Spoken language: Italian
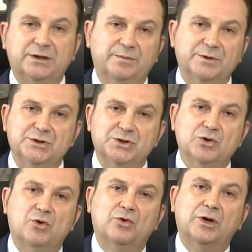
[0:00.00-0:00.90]
di
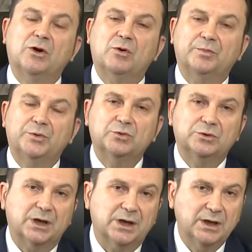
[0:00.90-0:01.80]
precisione, il
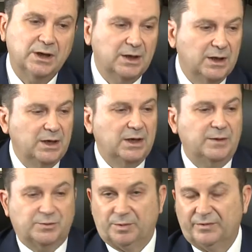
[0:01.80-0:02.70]
computer, i
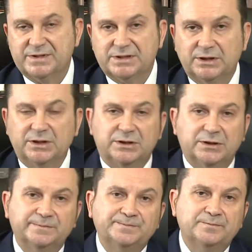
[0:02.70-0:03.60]
propri
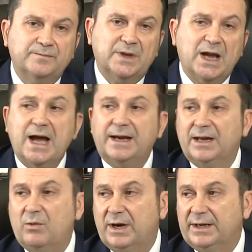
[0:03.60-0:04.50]
vestiti,
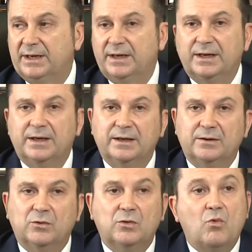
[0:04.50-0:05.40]
anche qualche eh,
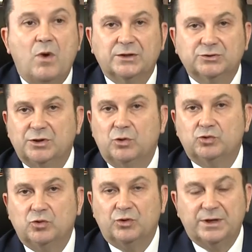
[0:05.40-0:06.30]
quadro
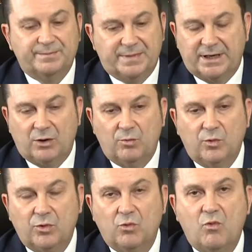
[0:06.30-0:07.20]
d'autore, perché
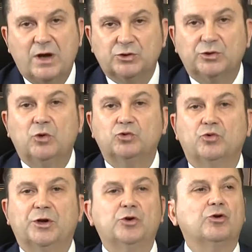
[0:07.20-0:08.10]
comunque un quadro
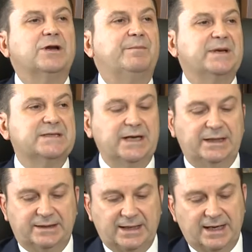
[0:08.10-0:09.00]
d'autore non
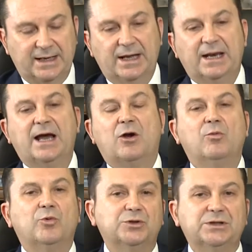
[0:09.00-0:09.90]
rappresenta la
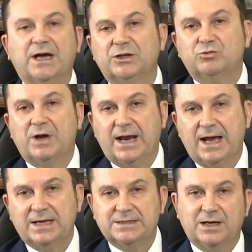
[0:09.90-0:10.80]
comodità di una
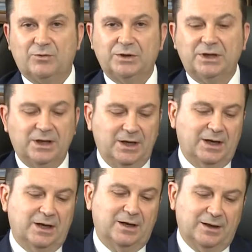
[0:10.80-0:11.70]
casa, quindi
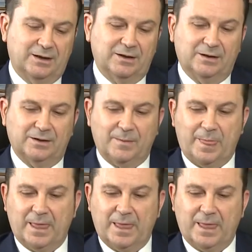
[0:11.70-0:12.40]
eh, ehm,